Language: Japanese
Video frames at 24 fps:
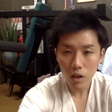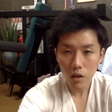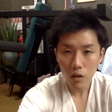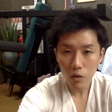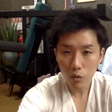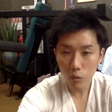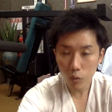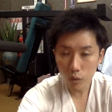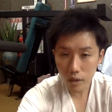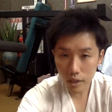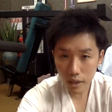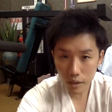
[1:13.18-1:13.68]

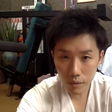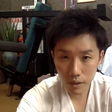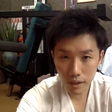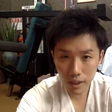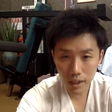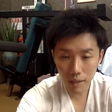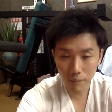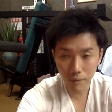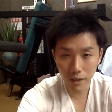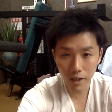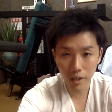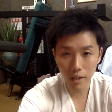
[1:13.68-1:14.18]
これが分
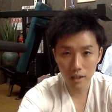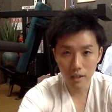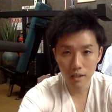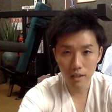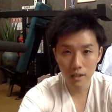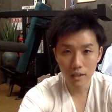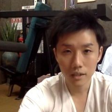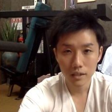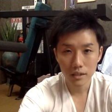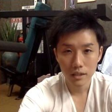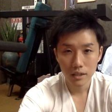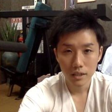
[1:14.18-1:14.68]
かれば、
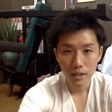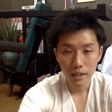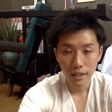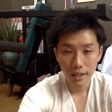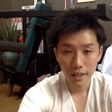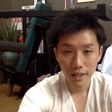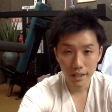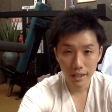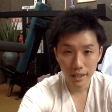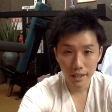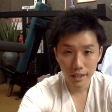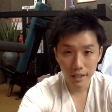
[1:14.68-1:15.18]

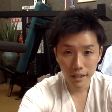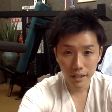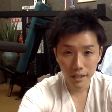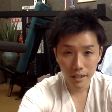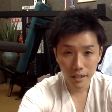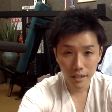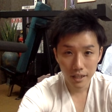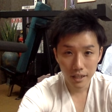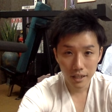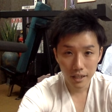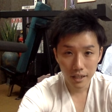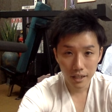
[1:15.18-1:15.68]

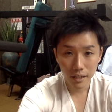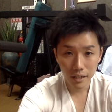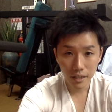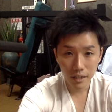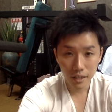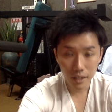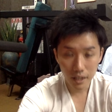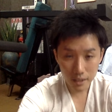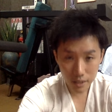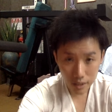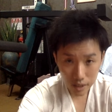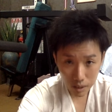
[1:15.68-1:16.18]

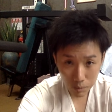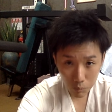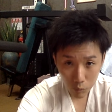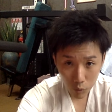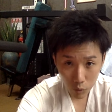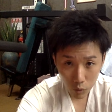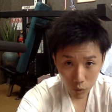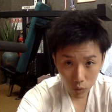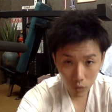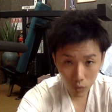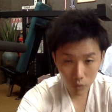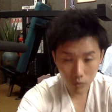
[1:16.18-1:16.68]
えー、あなた
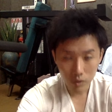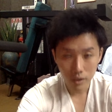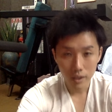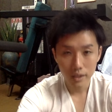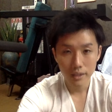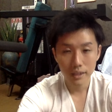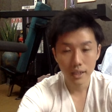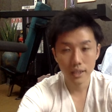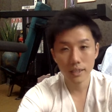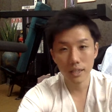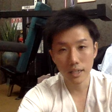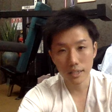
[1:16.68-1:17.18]
も
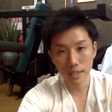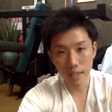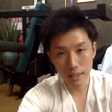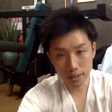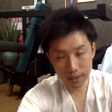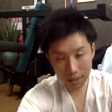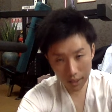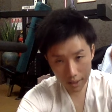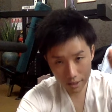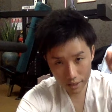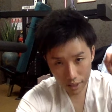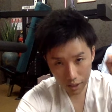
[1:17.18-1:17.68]
何か
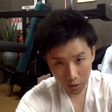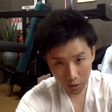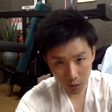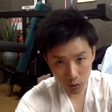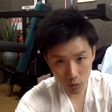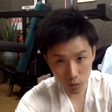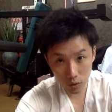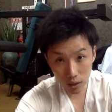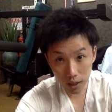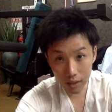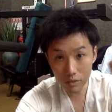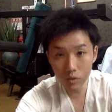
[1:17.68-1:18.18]
達成したいこ
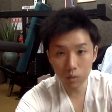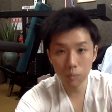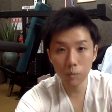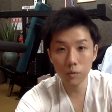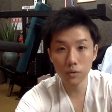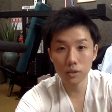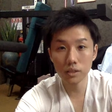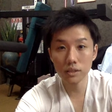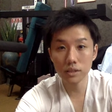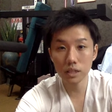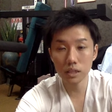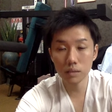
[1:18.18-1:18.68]
とがあると思
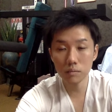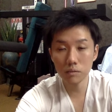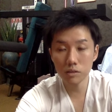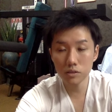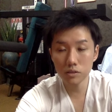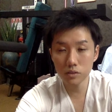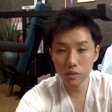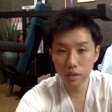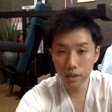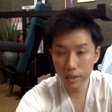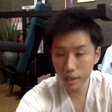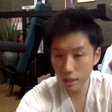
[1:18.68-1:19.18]
うんですけども
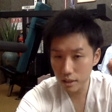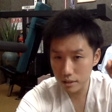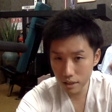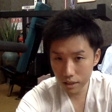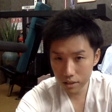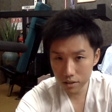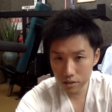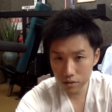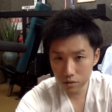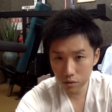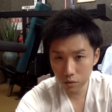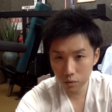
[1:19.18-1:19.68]
それ達成
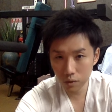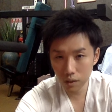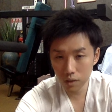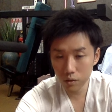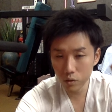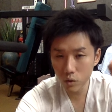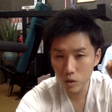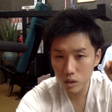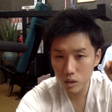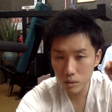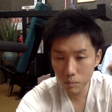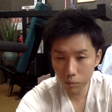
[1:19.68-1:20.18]
することは
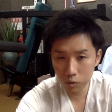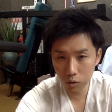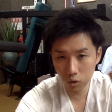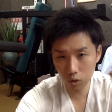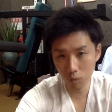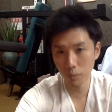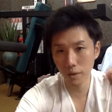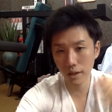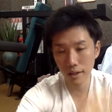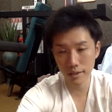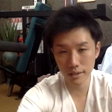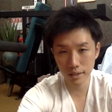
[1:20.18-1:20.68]
とてもと
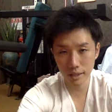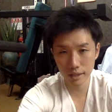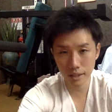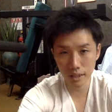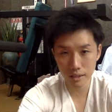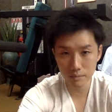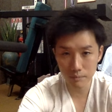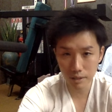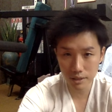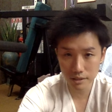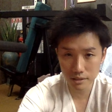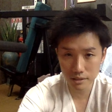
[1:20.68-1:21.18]
ても簡単に
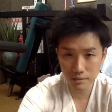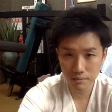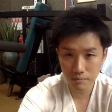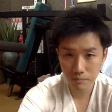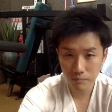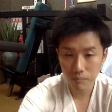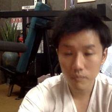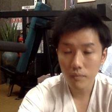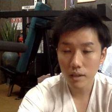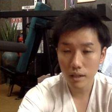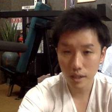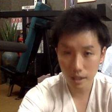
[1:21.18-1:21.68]
なります
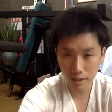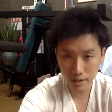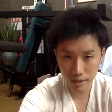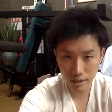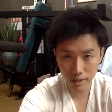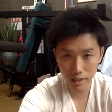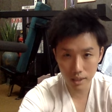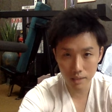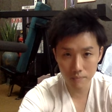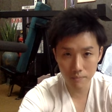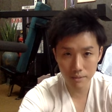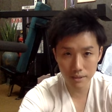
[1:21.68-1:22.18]
簡
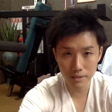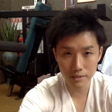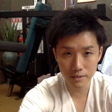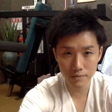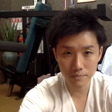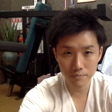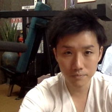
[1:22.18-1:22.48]
単になります